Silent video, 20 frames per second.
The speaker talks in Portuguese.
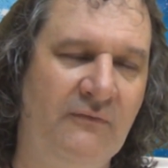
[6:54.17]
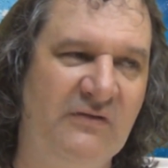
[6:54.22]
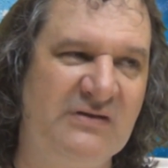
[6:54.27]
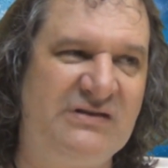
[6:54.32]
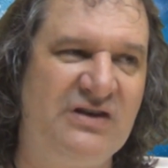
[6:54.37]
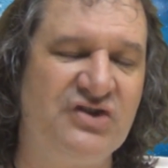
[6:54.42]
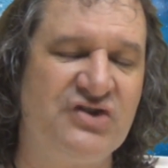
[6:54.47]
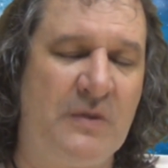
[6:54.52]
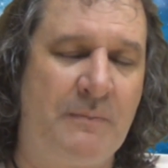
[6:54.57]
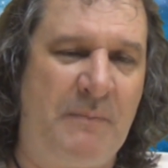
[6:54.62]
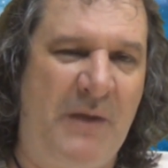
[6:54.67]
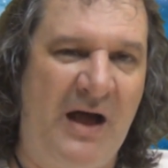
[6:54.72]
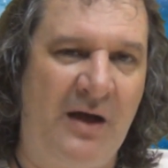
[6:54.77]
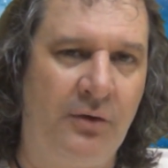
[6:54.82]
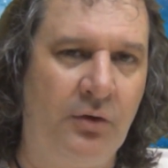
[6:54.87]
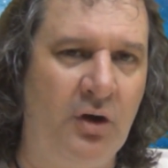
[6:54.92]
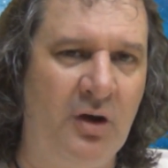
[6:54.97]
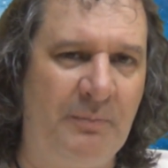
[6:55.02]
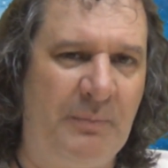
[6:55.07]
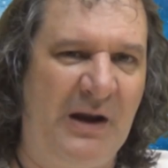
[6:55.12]
Você já
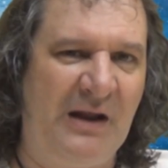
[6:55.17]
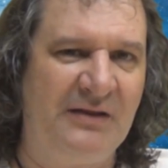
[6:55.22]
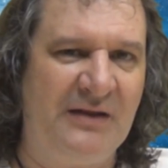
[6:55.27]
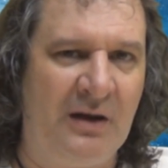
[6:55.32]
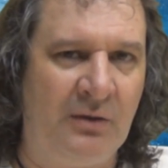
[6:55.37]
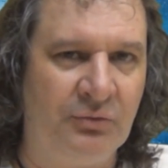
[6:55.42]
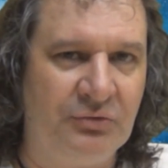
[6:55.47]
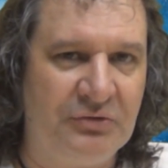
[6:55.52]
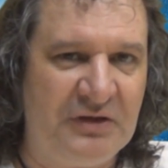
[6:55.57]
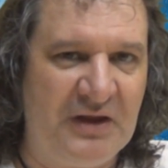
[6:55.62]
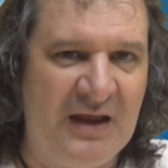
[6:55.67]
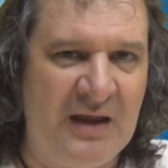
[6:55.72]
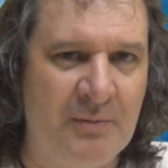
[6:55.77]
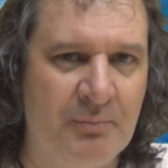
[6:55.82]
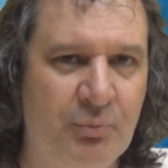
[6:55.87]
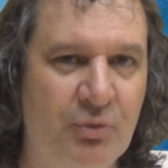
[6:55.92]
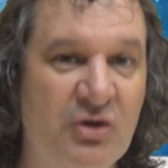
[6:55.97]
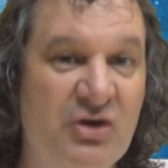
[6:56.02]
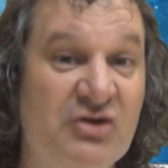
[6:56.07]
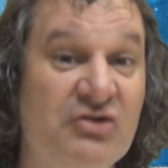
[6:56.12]
parou para dar um
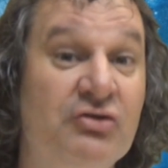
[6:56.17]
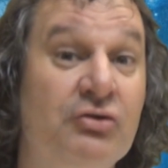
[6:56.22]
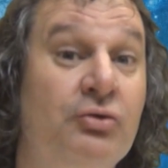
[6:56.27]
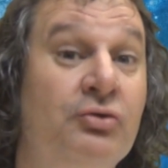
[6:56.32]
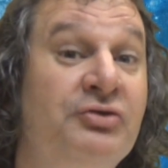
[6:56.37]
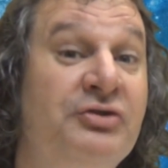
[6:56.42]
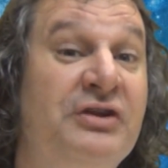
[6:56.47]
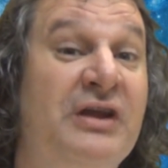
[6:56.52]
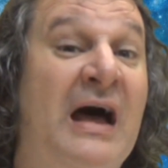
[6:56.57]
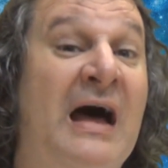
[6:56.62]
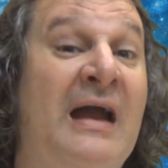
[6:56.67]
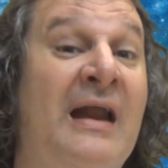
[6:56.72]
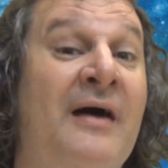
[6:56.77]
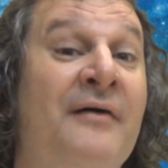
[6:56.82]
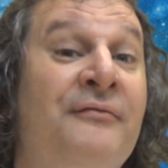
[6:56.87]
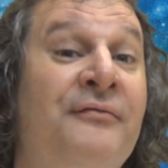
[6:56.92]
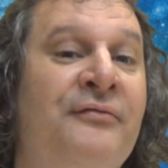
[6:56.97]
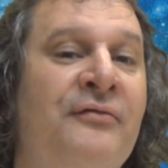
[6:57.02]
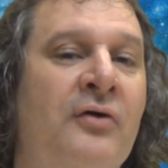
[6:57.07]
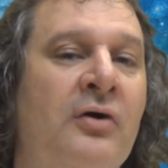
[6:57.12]
tempo e escutar
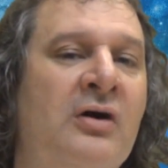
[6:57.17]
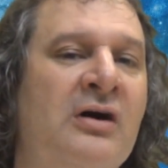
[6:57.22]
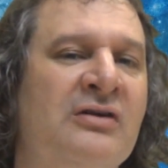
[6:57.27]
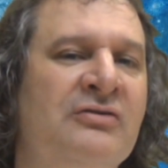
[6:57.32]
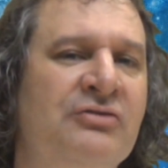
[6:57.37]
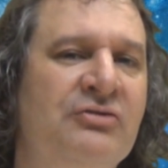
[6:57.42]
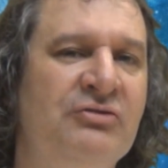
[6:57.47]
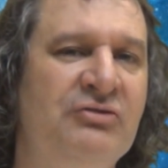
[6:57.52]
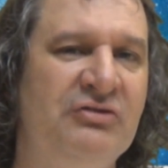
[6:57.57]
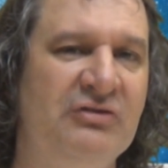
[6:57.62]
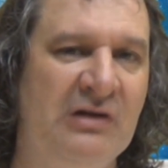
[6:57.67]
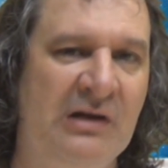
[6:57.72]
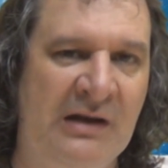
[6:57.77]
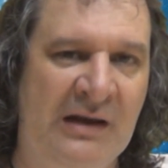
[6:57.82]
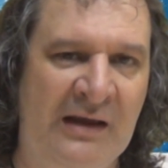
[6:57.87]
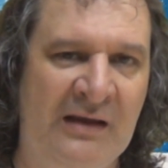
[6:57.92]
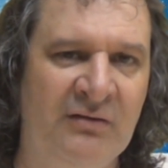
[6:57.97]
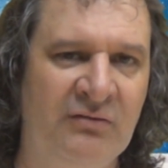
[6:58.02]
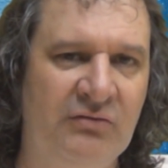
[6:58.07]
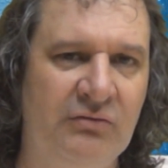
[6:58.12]
a voz do
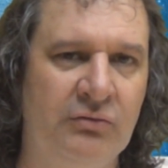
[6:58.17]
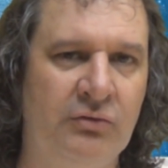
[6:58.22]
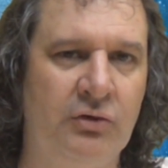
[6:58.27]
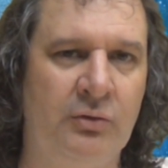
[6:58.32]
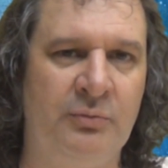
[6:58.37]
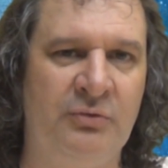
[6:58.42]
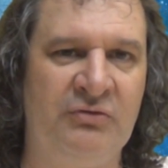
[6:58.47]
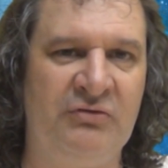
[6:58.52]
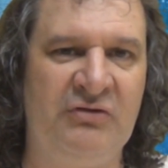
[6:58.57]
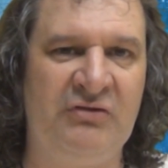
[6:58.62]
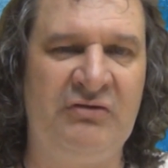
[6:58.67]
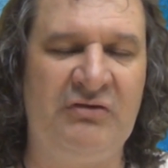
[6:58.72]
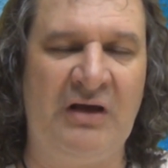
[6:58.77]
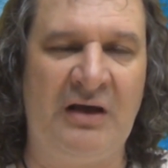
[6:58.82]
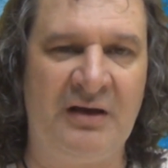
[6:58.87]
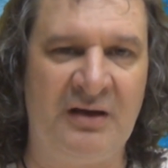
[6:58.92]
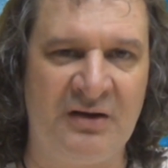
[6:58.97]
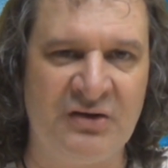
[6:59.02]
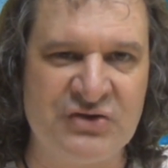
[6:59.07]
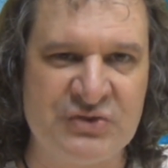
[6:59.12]
silêncio, como disse
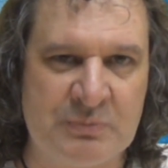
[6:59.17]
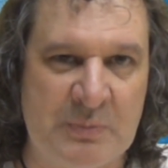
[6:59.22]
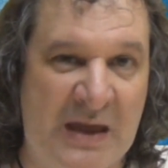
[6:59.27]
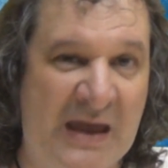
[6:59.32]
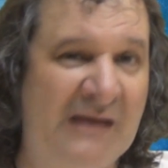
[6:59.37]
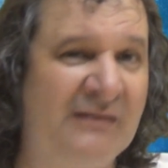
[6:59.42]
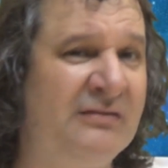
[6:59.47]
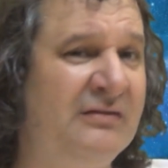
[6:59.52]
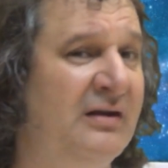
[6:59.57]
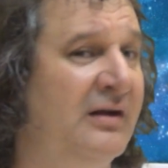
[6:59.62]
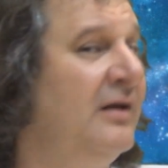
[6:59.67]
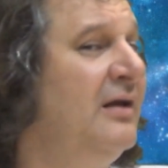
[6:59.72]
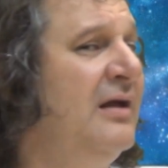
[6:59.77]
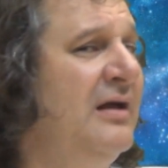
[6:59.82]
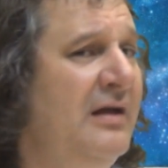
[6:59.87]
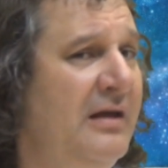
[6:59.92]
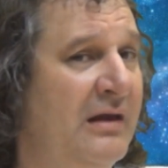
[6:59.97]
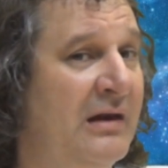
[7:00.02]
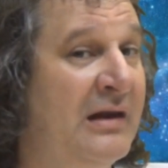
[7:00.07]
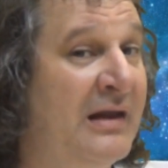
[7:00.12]
a grande mestra
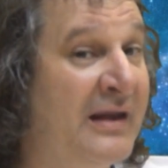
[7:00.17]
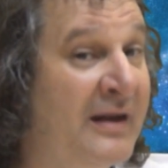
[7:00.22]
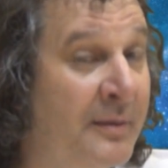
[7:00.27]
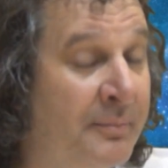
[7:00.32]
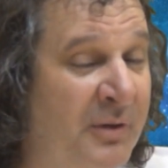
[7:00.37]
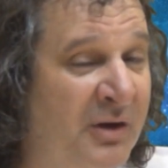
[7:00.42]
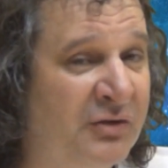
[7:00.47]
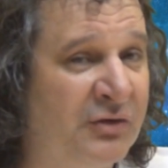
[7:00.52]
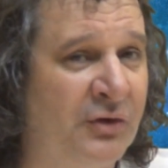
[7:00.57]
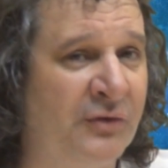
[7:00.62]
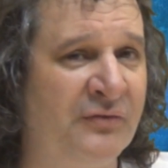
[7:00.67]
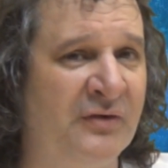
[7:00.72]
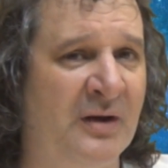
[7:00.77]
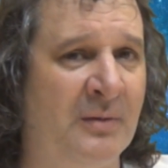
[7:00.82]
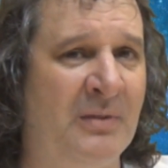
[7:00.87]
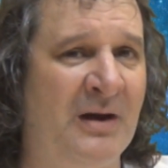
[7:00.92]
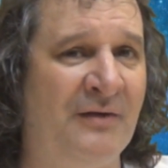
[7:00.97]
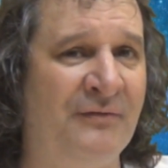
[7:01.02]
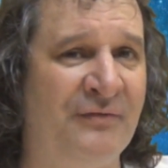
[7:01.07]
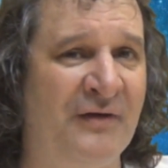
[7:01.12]
Helena Petrovna